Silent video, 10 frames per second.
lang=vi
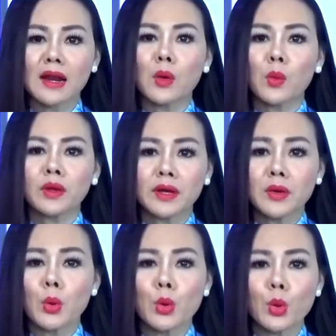là nguyên nhân
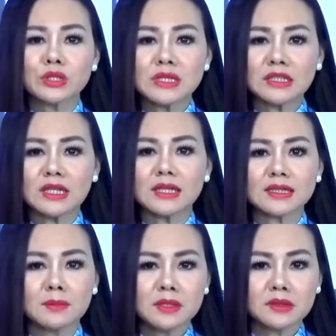của cuộc chiến tranh
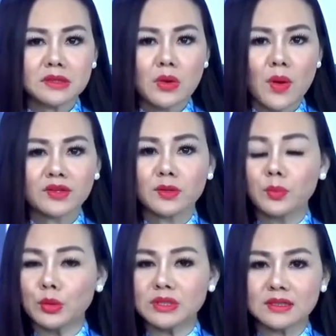xâm lược Ukraine do
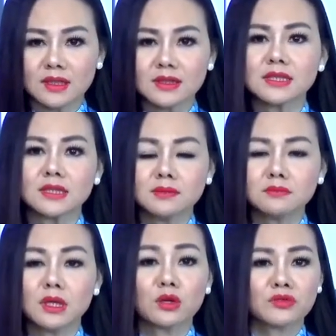Putin khởi xướng.
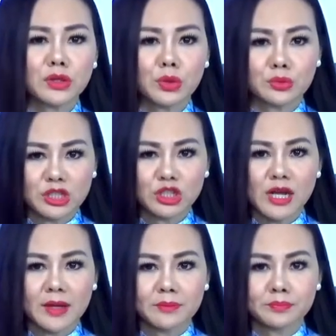Mời quý vị cùng chia sẻ.
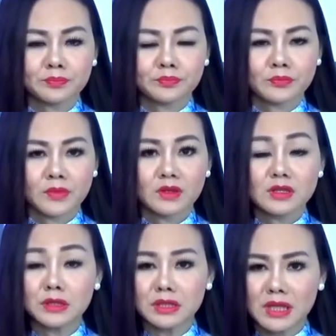
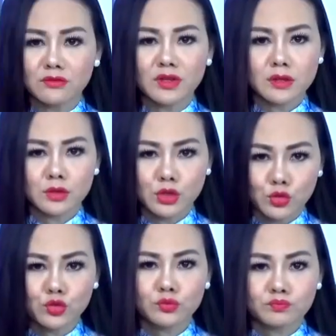Chiến tranh và dân
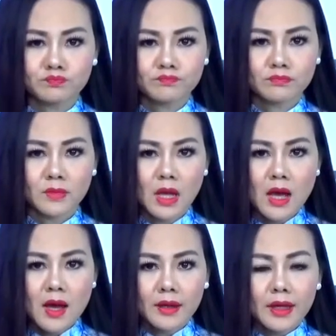chủ.
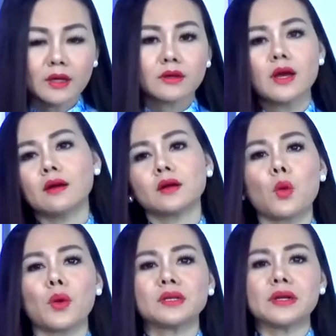Khi người dân có
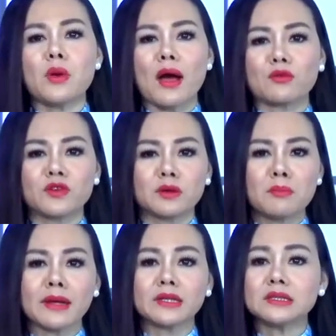quyền định đoạt vận
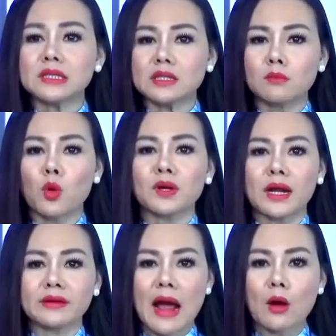mệnh chính trị của một
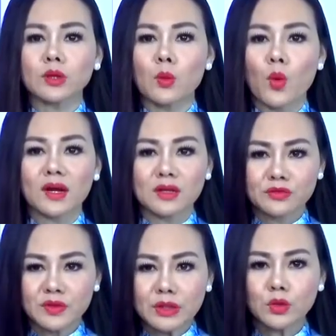lãnh đạo thông qua lá
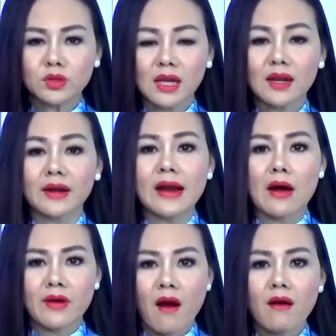phiếu thì lãnh
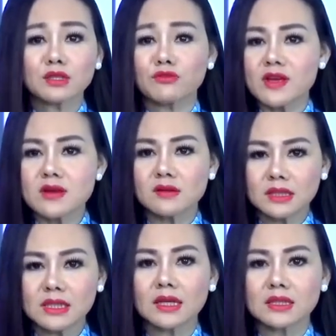đạo đó sẽ phải
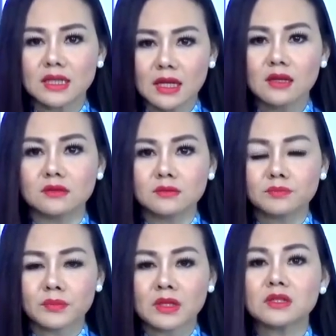cân nhắc kỹ lưỡng
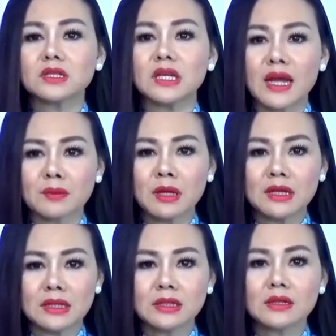trước khi đại binh
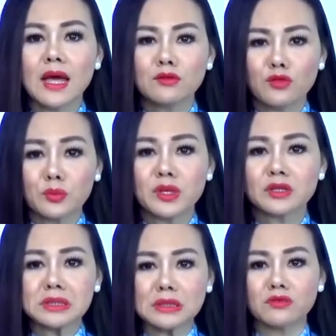lính đến vùng chiến
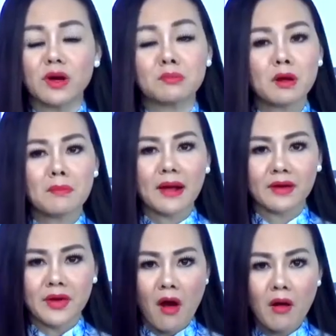sự và mất mạng ở
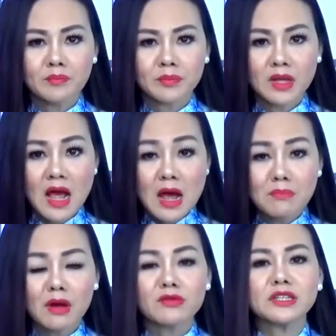đó.
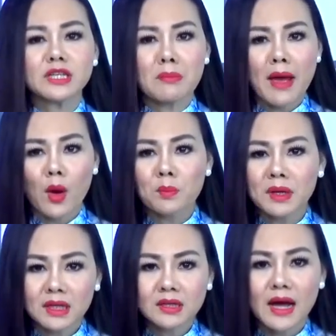Bởi vì cha mẹ của
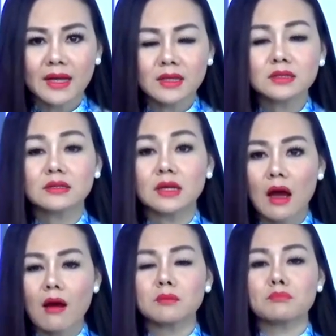binh lính ấy, người
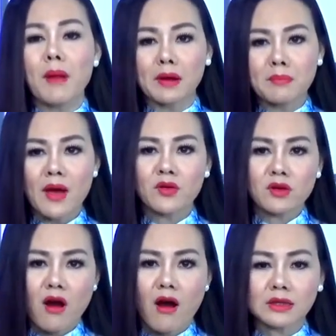thân, bạn bè của
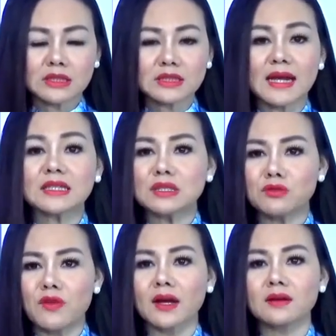họ sẽ trừng
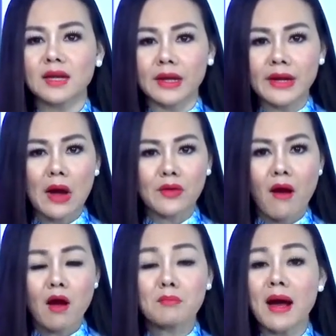phạt người lãnh đạo
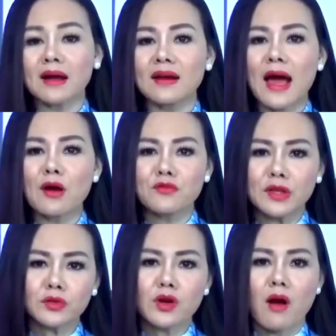đó bằng lá
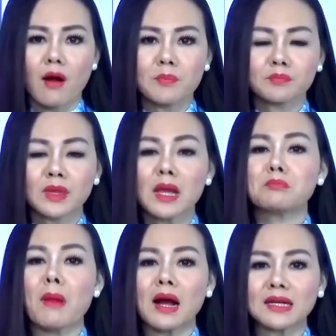phiếu của họ,
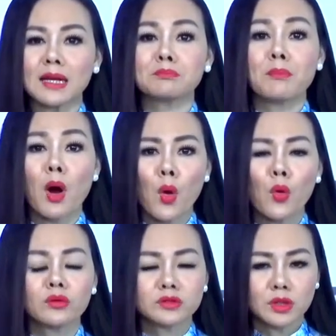bằng cách
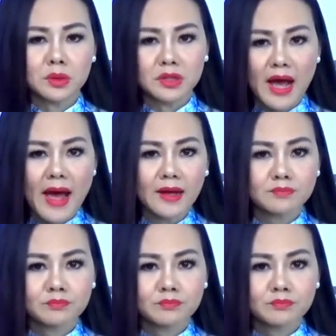bầu cho người khác.